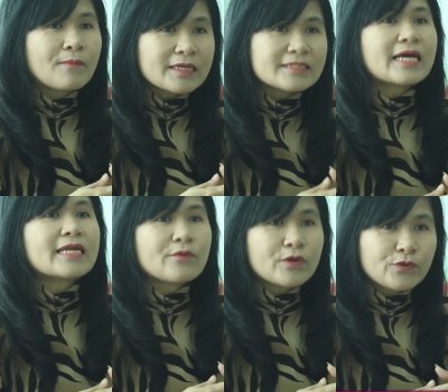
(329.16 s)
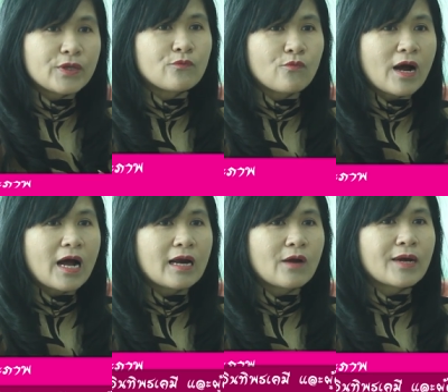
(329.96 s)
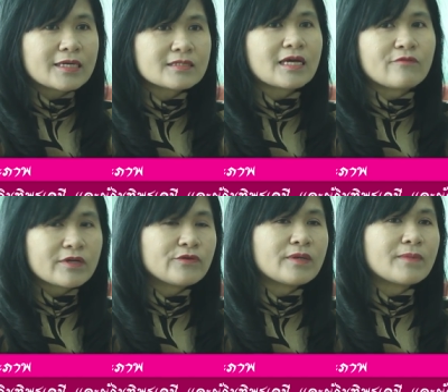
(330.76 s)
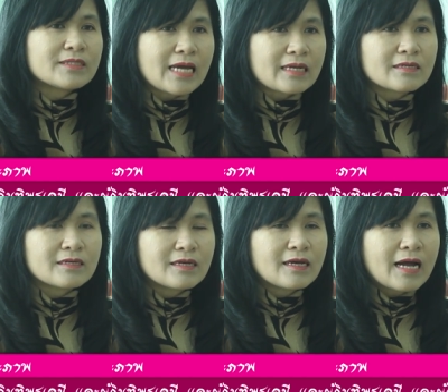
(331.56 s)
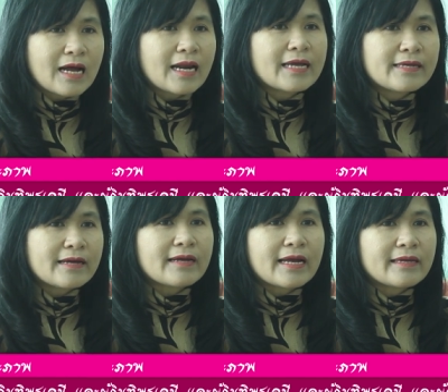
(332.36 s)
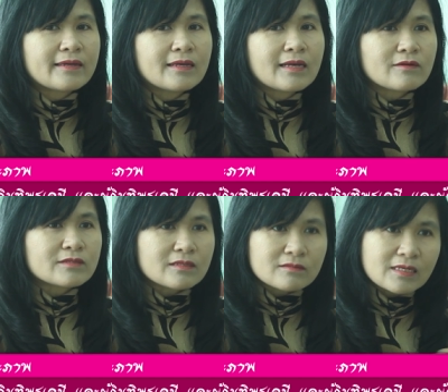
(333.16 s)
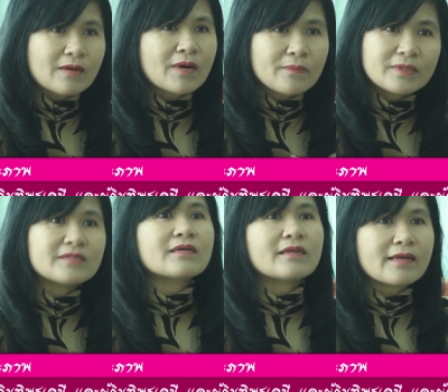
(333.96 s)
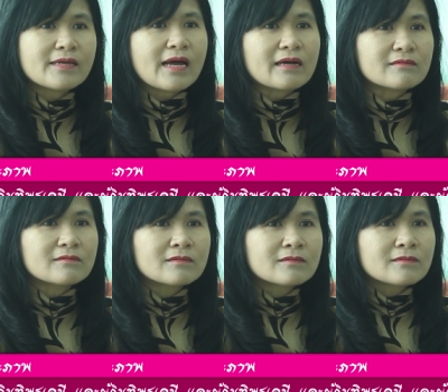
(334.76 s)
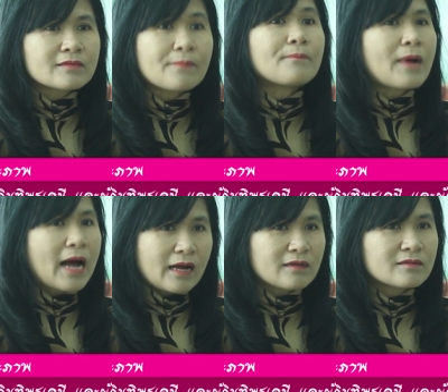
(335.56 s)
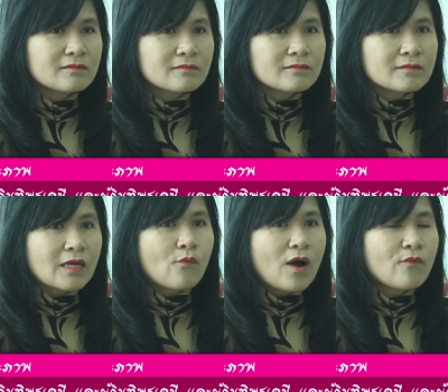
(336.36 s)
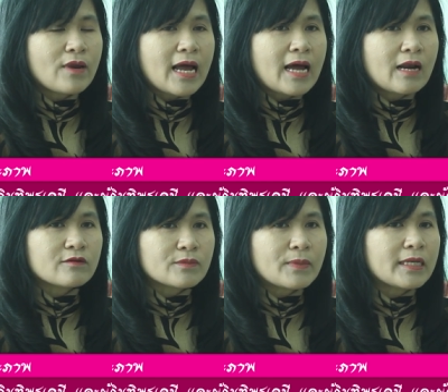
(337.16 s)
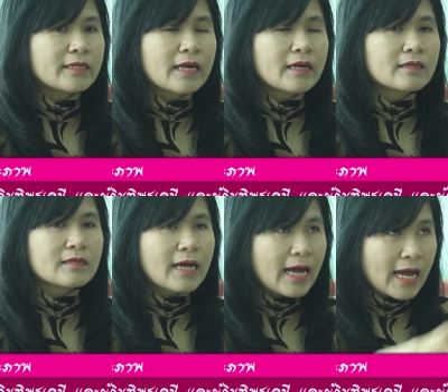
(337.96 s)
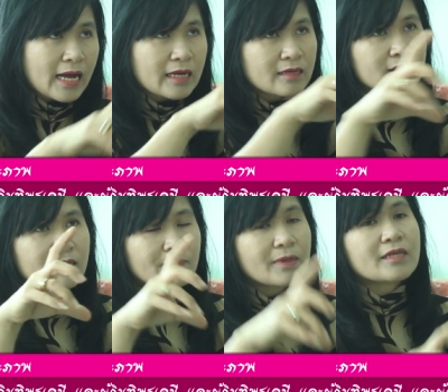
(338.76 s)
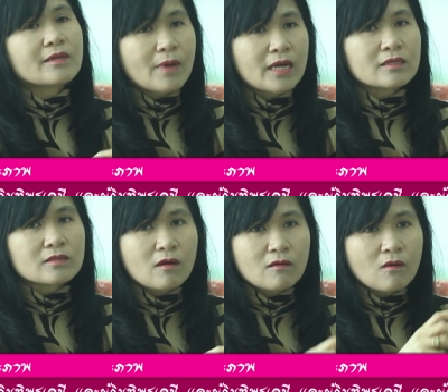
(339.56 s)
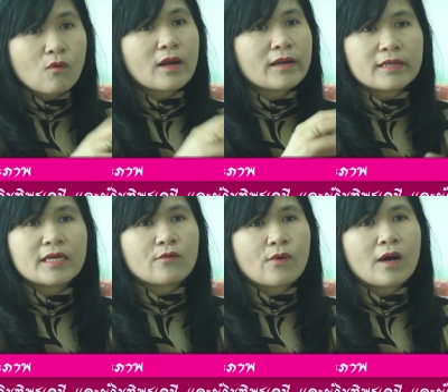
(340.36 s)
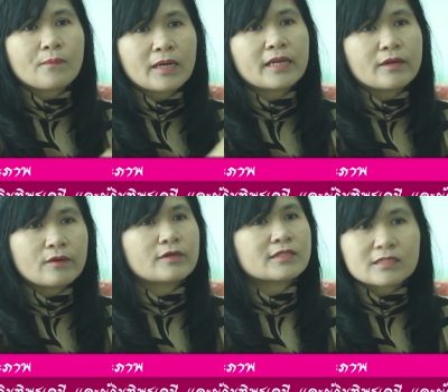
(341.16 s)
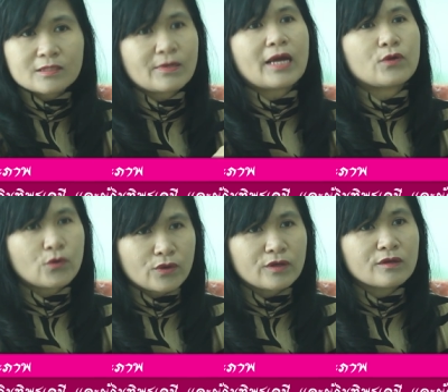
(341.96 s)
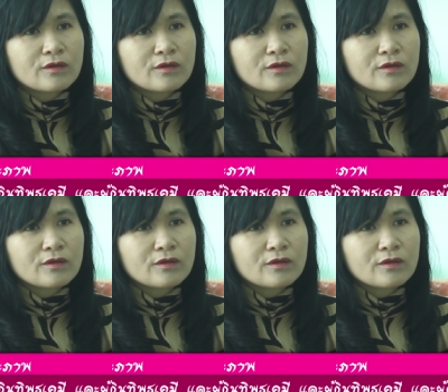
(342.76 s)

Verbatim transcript: มั่นใจในวัตถุดิบว่าเราคัดสรรวัตถุดิบมาจากอะไรยังไง เราจะสามารถพรีเซนต์ได้อย่างเต็มปากแต่ว่าเวลาเราผลิตเนี่ยข้างผลิตภัณฑ์จะต้องลงรายละเอียดว่าผลิตโดยจัดจำหน่ายโดย